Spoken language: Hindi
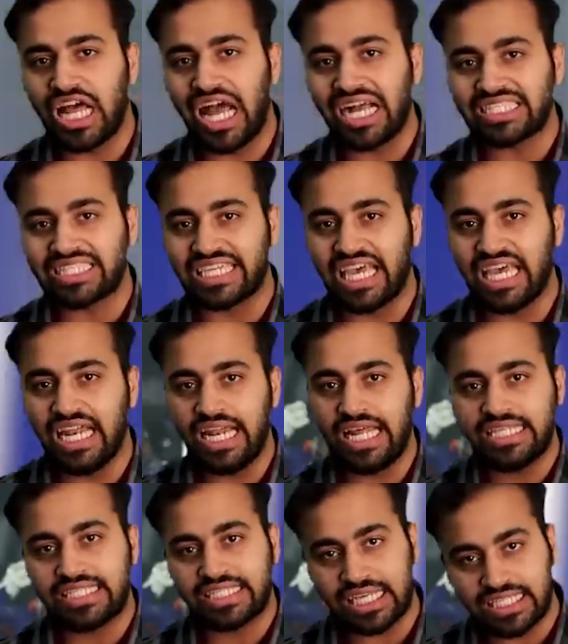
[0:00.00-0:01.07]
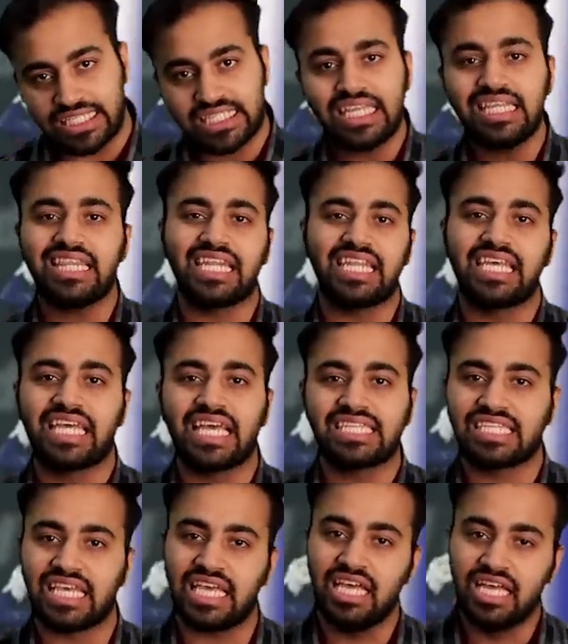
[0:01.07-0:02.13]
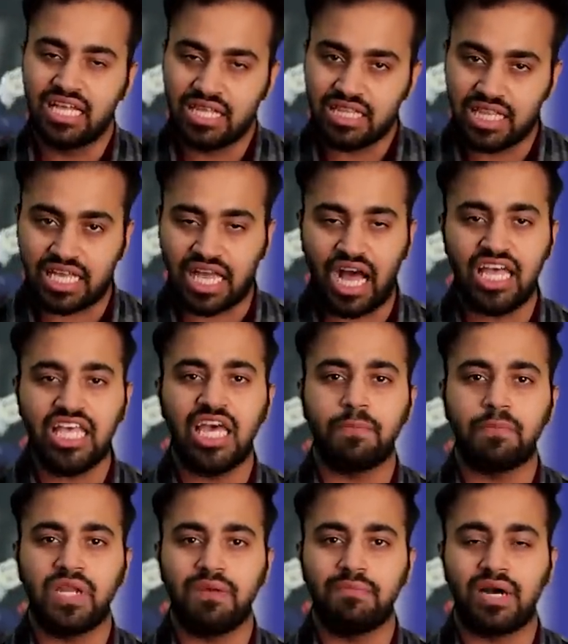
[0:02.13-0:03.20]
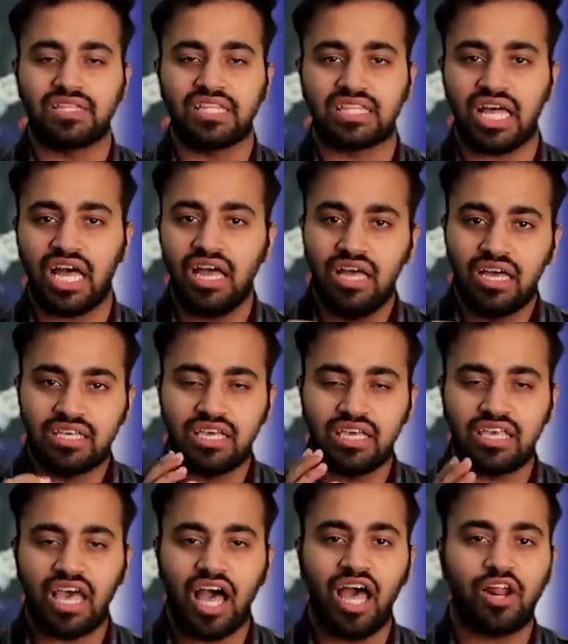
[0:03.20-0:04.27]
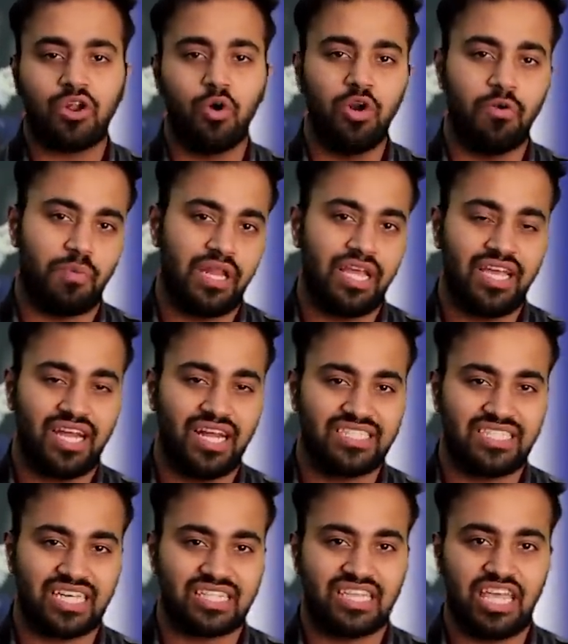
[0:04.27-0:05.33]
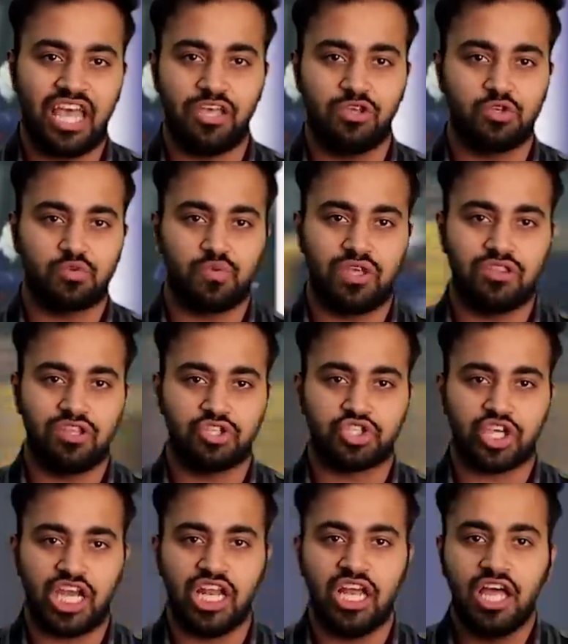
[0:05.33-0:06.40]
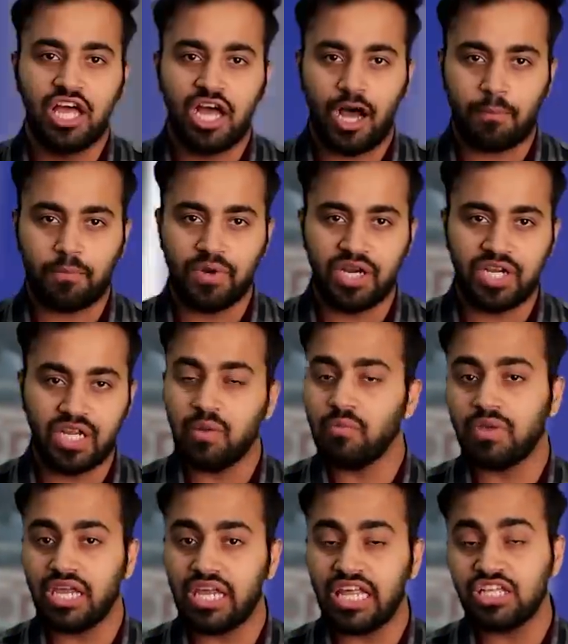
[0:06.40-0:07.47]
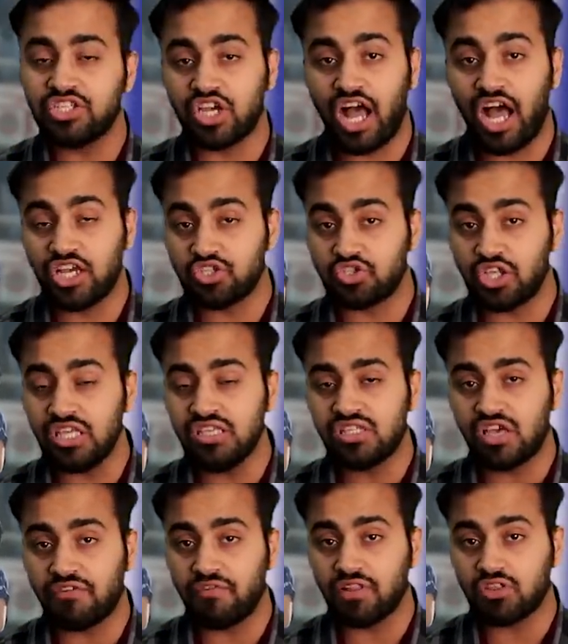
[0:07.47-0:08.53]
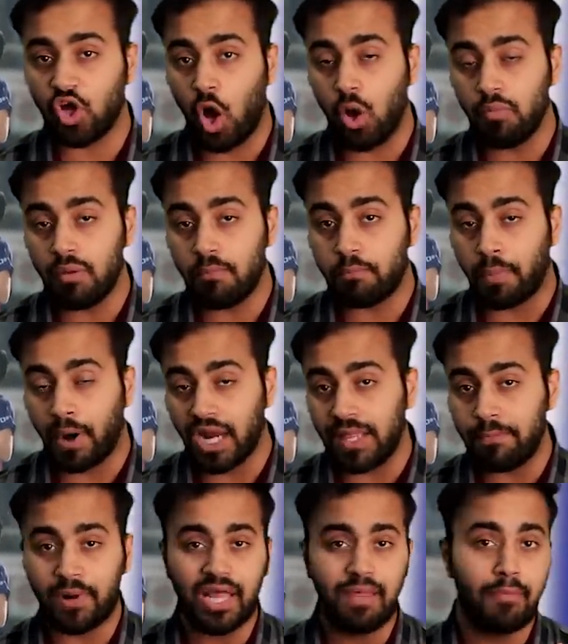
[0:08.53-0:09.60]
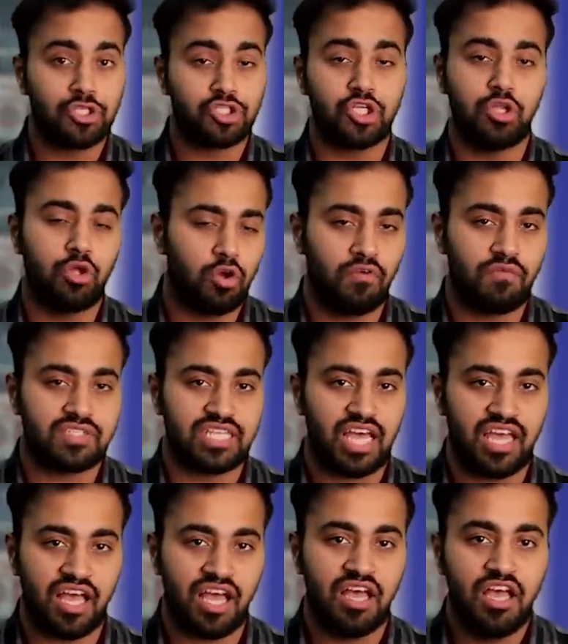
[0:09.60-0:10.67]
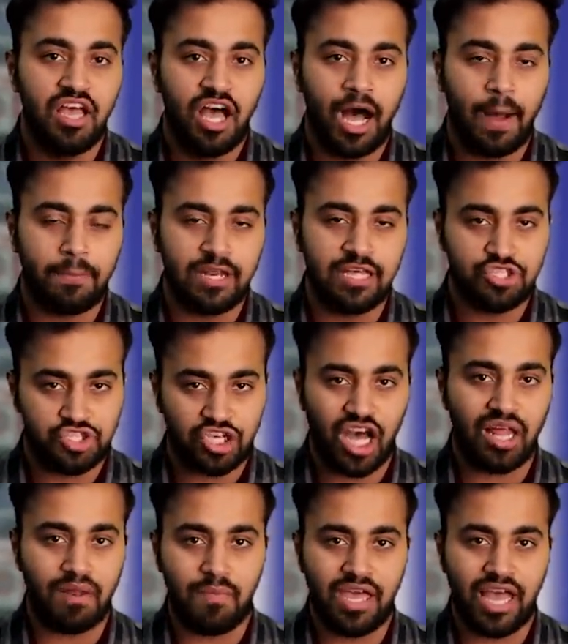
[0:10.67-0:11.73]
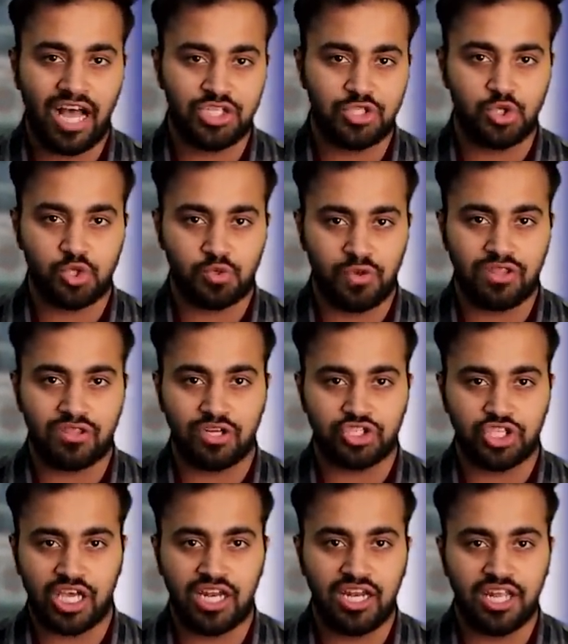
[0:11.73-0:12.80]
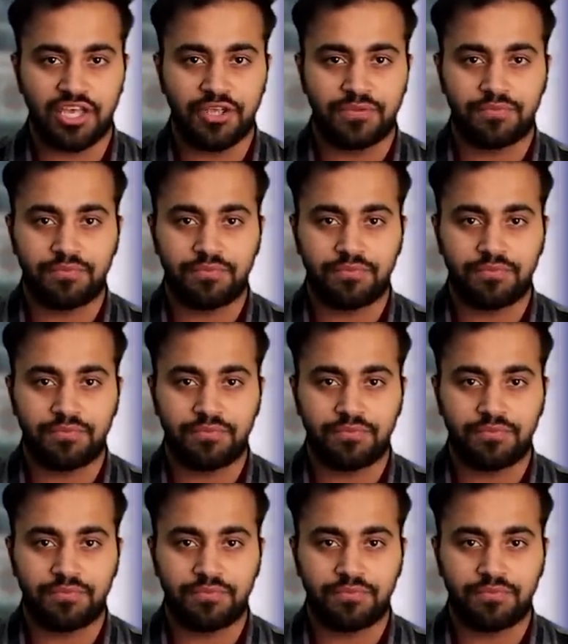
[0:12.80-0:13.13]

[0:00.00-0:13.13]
चलाक चहल ने चंचल तरीके से दिखाई अपनी महत्ता कि क्या रोल प्ले कर सकते हैं युजवेंद्र चहल अपनी टीम के लिए जहां आज तीन सफलताओं में बड़ी बड़ी मछलियों को फंसाया अपने जाल में आज युजवेंद्र चहल ने